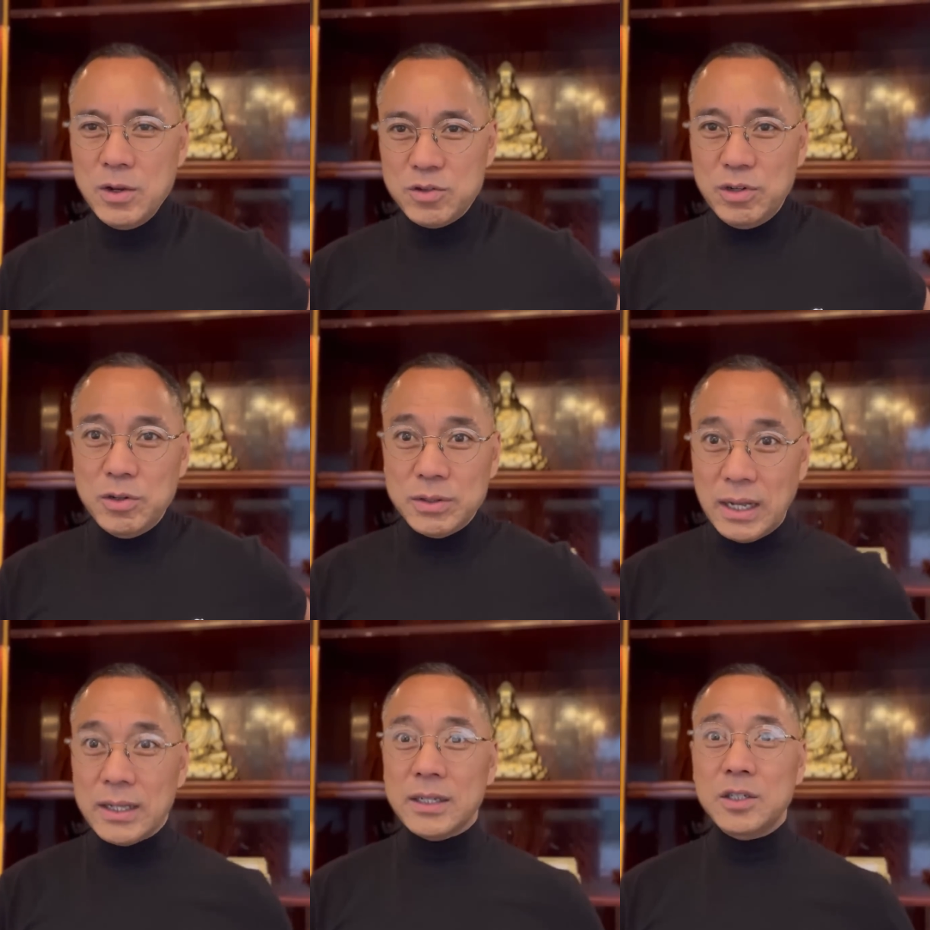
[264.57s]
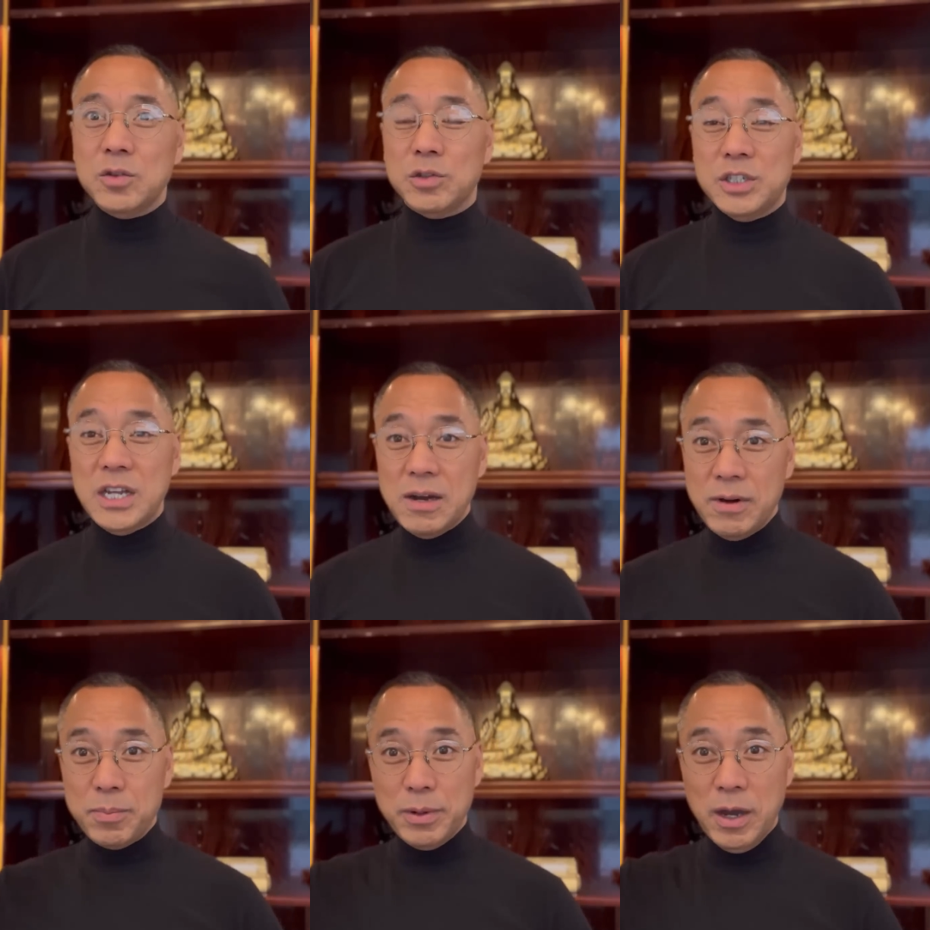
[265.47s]
所以说大家记住，千
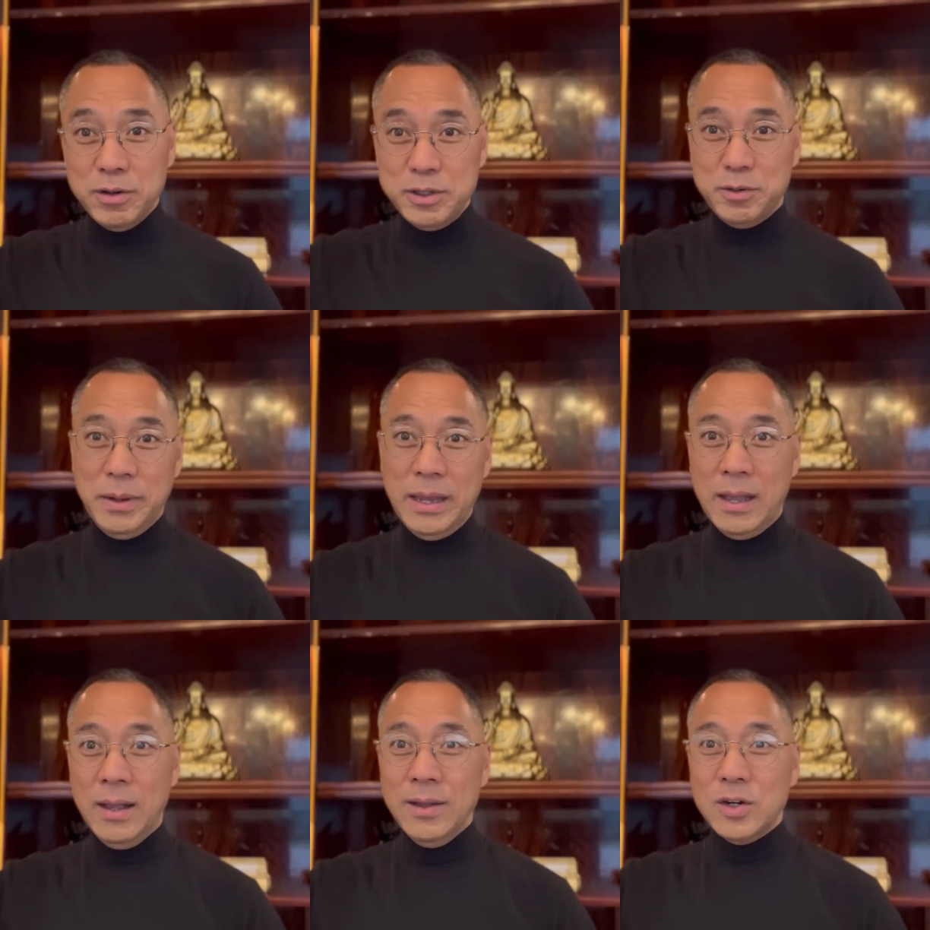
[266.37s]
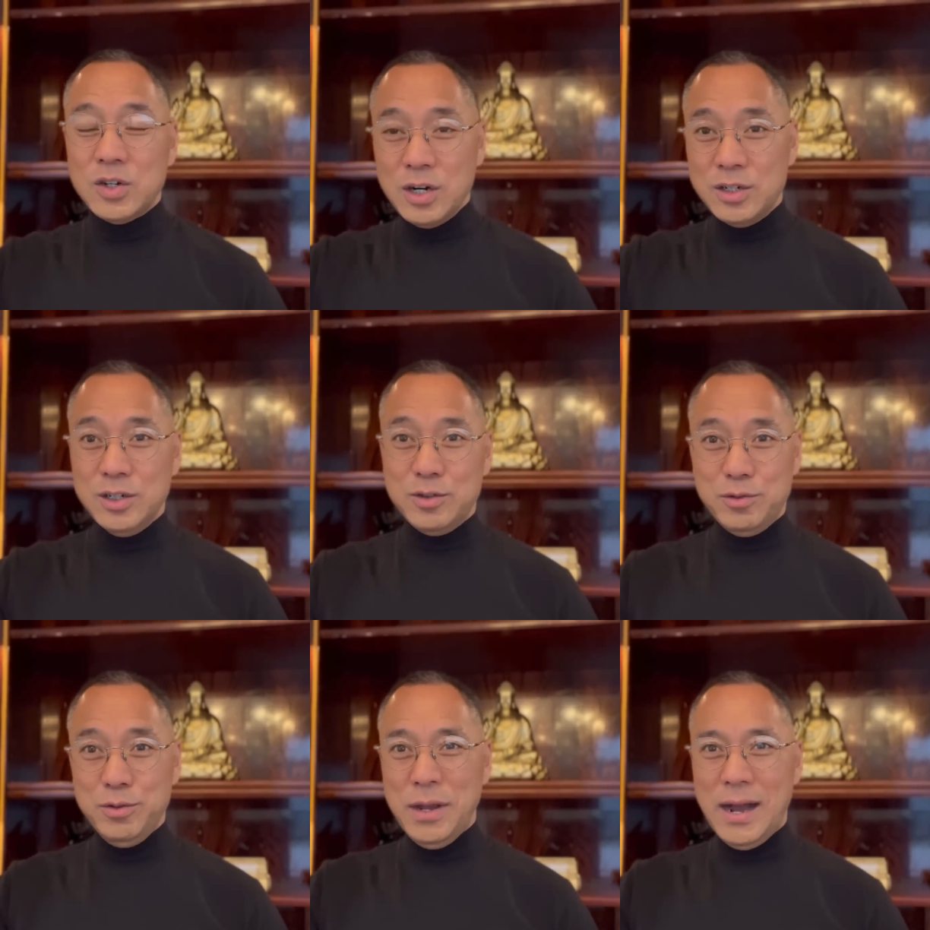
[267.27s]
万不要以为政治
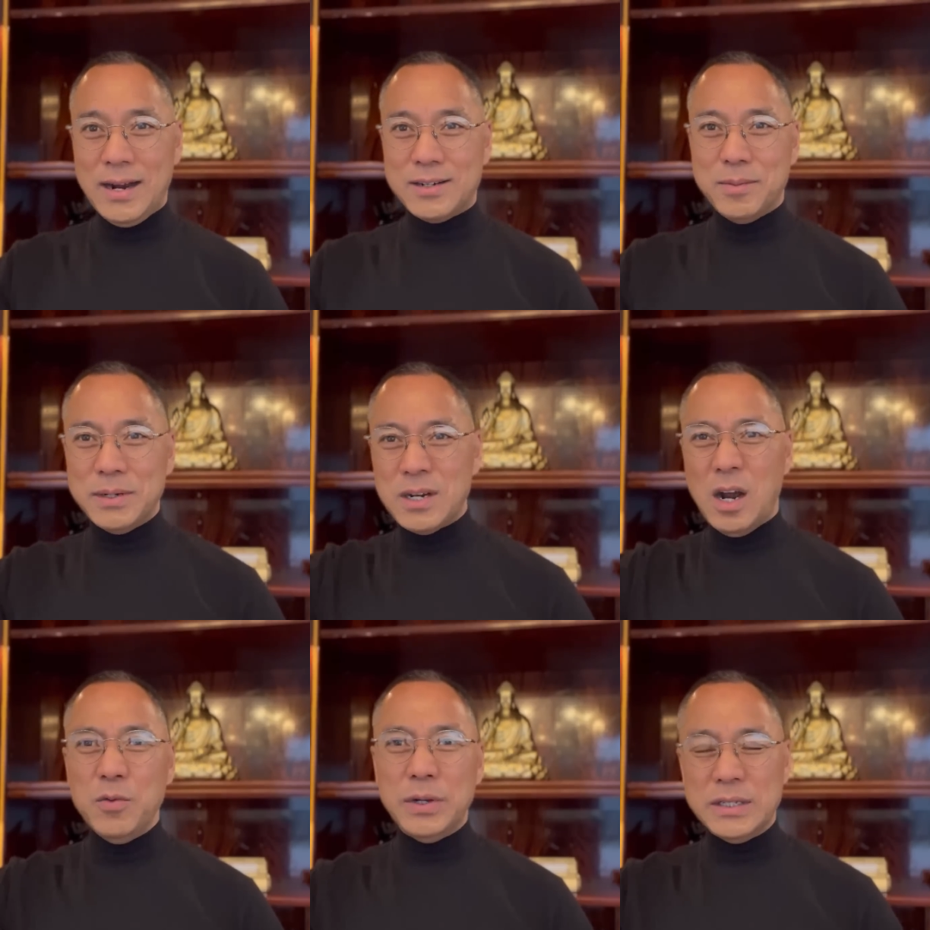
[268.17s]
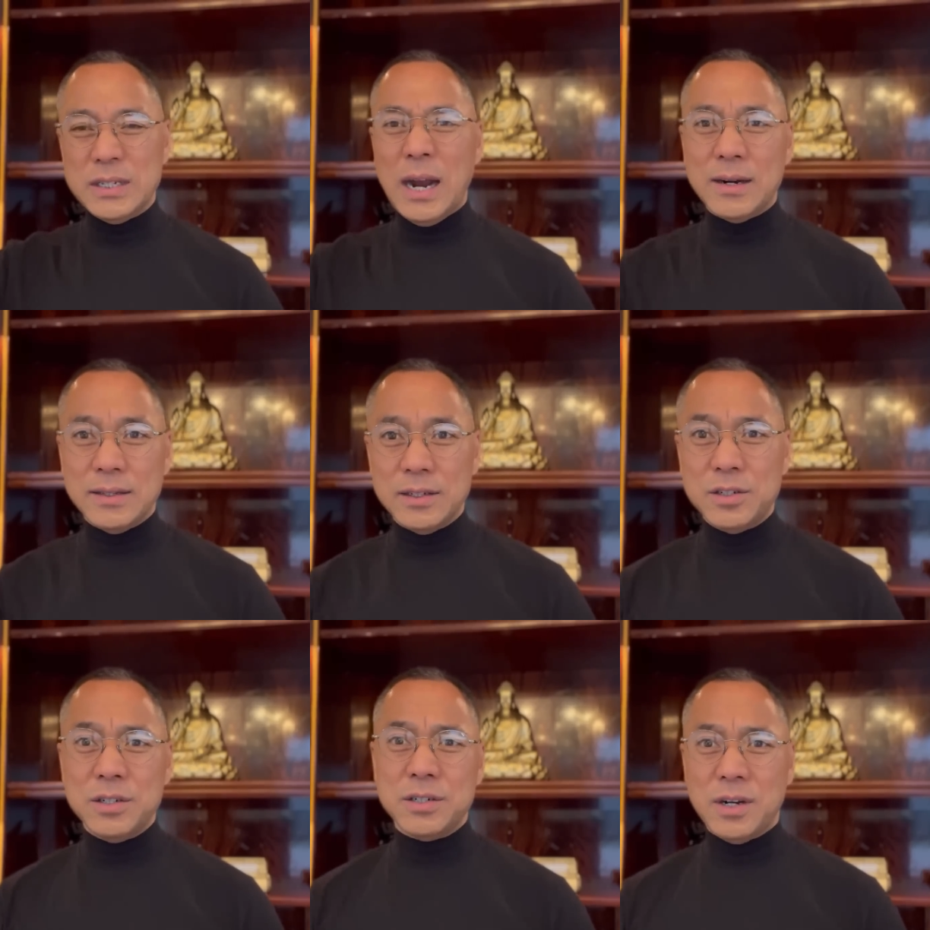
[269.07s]
局啊、什么常委家人的
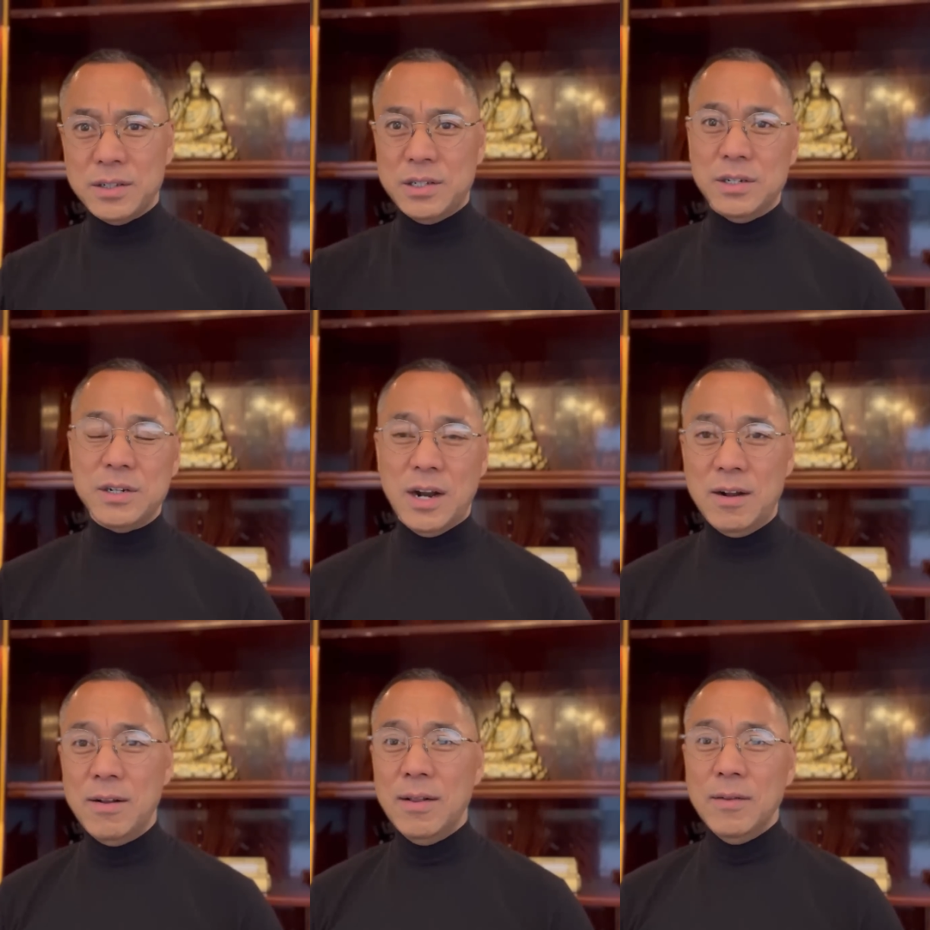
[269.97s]
智商、情商